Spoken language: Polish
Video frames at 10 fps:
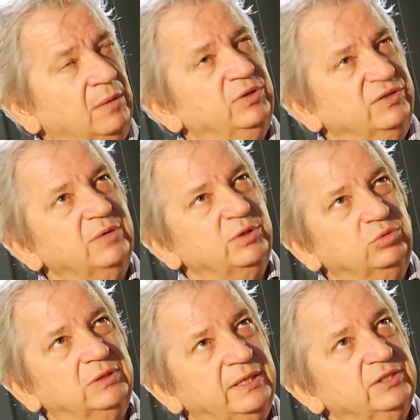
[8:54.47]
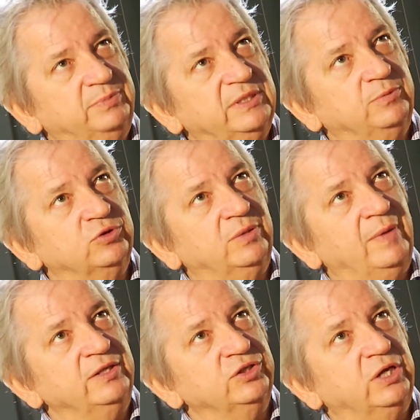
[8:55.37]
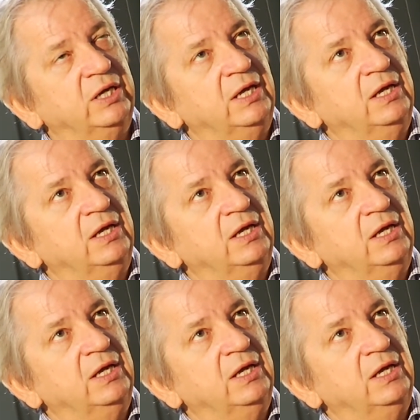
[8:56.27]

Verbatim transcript: podejrzewam, że tutaj jest pies pogrzebany, że